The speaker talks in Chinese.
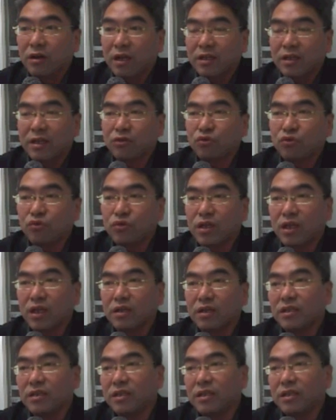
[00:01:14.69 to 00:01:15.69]
啊，那书
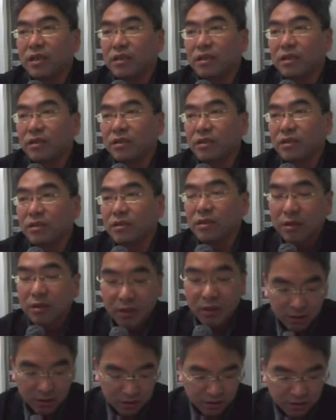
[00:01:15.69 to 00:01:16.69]
上写的是
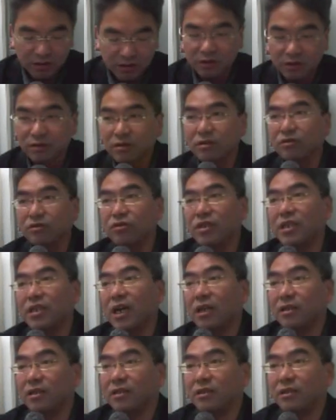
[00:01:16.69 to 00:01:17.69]
你要自己去
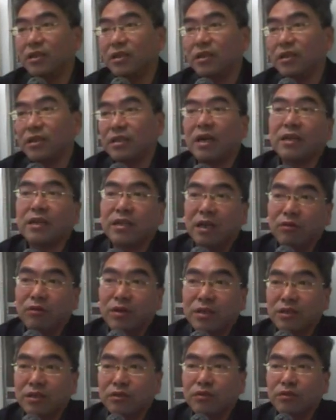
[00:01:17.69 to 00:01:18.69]
下指令，它才
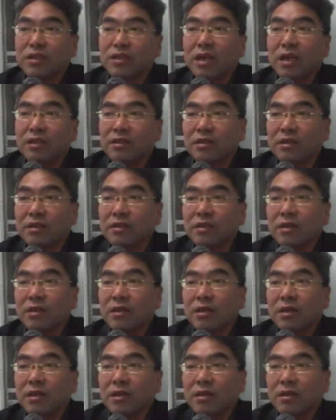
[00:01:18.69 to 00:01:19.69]
会自动产生。
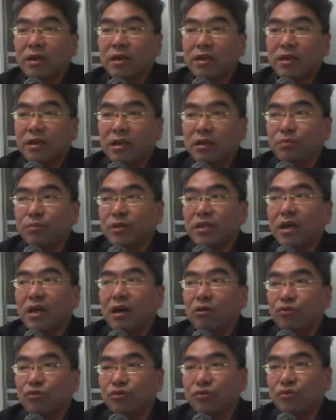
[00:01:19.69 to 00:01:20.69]
那 Eclipse 的
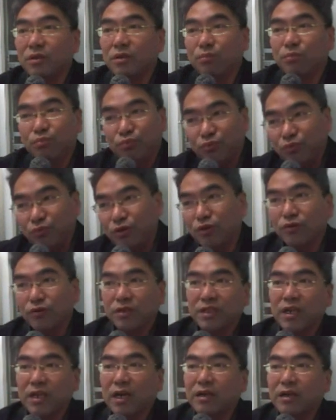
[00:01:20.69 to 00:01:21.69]
好处是不
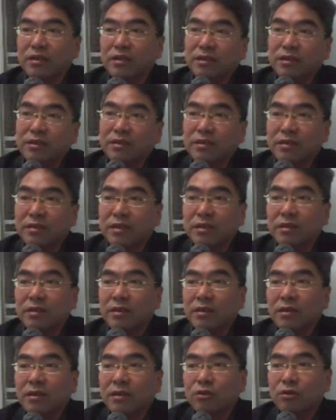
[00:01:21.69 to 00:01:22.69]
用下任何指令，
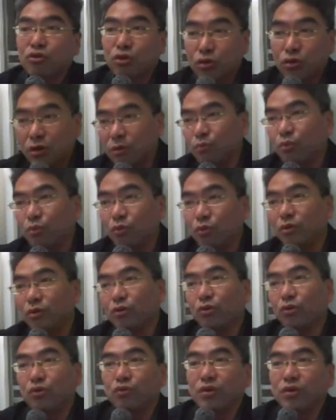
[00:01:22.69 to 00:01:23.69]
全部
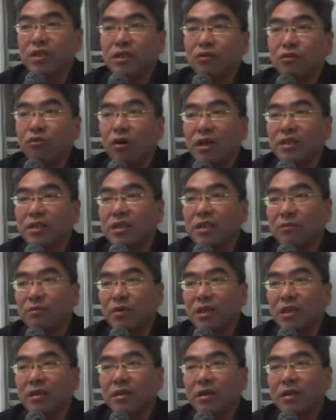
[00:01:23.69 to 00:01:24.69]
都图形化界
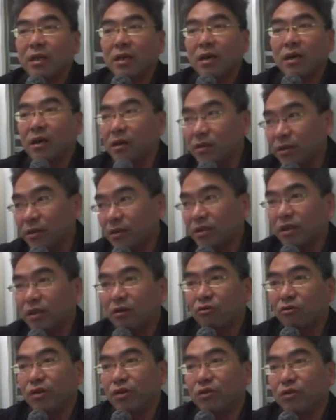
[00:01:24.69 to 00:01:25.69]
面，很
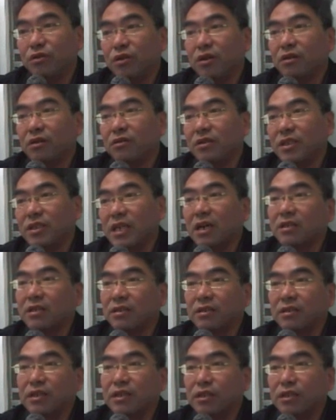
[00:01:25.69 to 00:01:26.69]
少会用到下
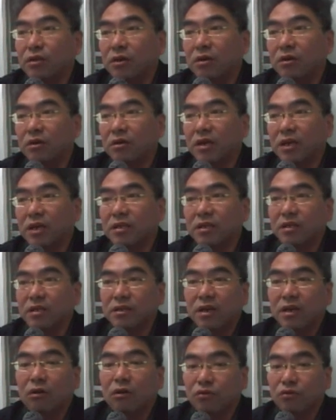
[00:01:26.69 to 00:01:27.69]
指令哦。OK，这
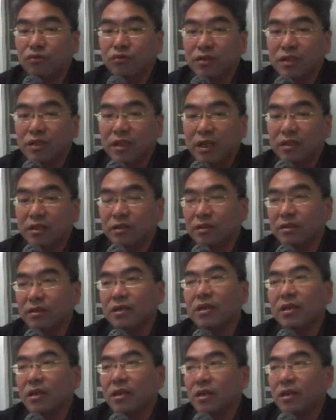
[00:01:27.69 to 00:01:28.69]
个好处是在这
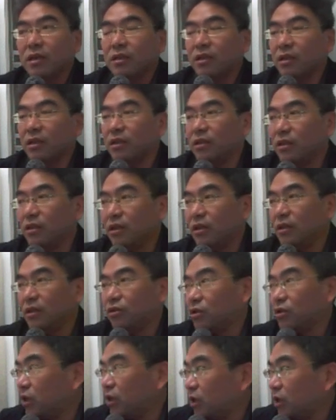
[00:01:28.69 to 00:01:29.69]
里。当然你
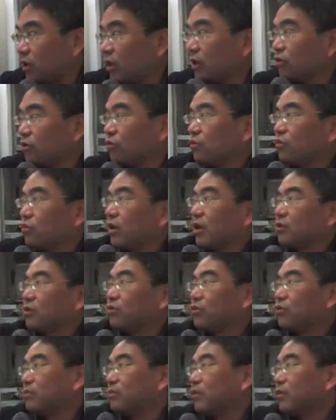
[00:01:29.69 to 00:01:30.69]
也可以看书啦，
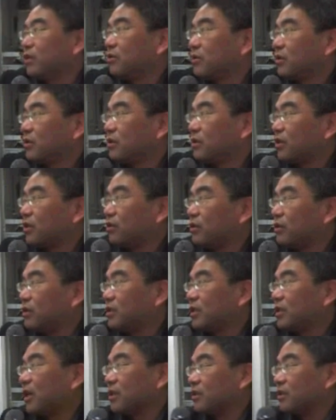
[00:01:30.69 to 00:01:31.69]
书里面就是叫
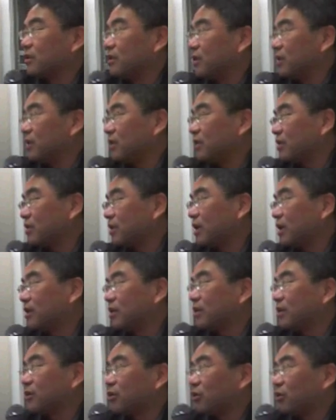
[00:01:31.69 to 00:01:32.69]
你下指令，在
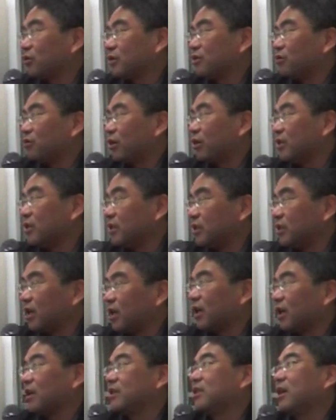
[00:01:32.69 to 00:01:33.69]
那个 DOS 环境
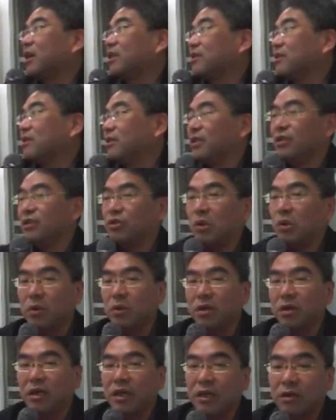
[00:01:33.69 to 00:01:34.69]
下下指令就
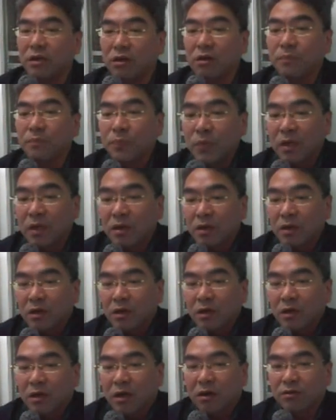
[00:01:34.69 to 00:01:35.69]
OK 了哈。
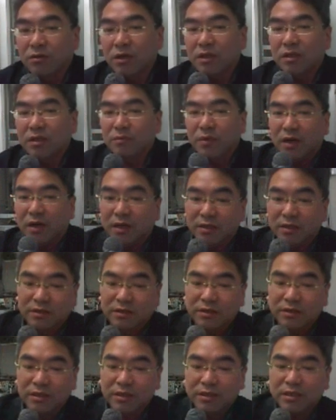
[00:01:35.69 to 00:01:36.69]
好，那你把它
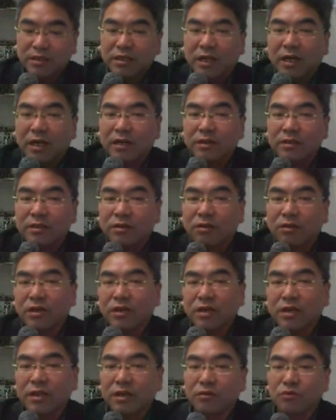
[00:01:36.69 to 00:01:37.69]
执行起来。
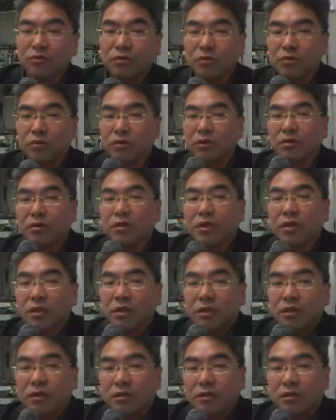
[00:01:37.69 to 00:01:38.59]
OK，那我。